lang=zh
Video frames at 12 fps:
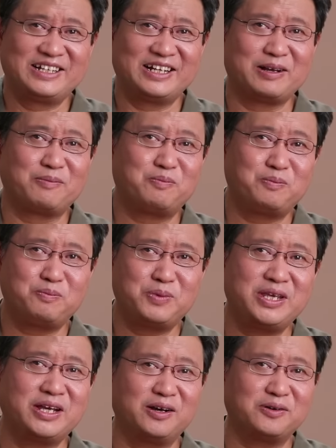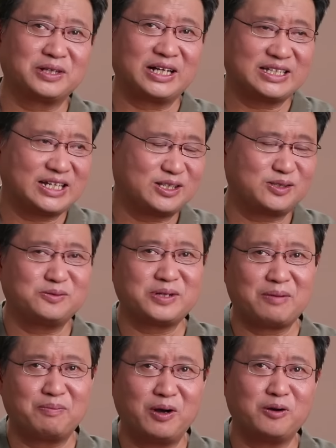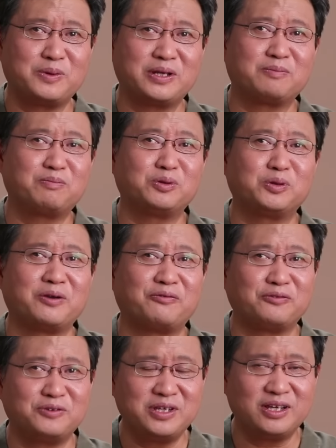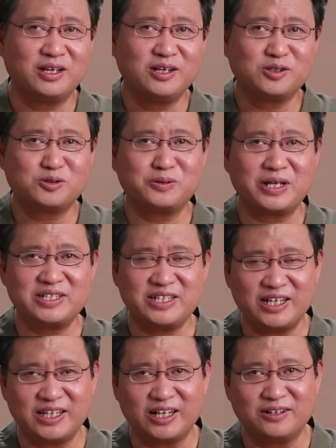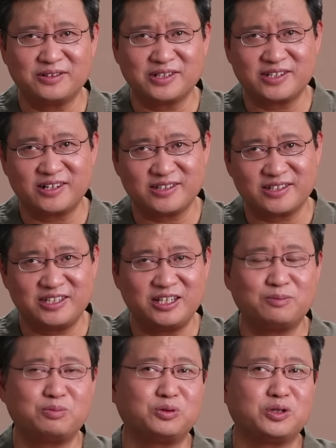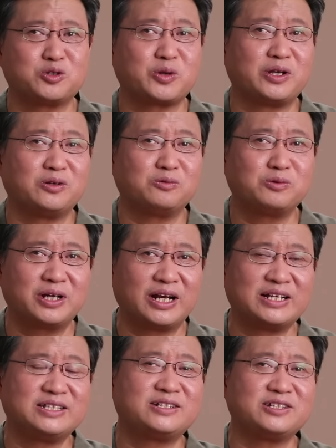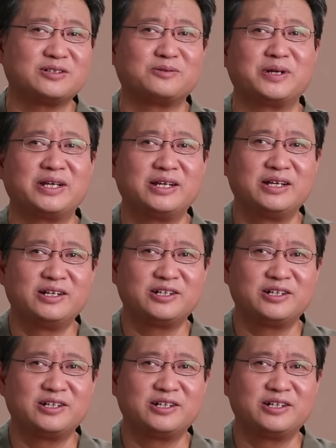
哎，毕业后他在苏联炮兵部队服役，苏联解体后呢，斯尔斯基的部队转由乌克兰指挥，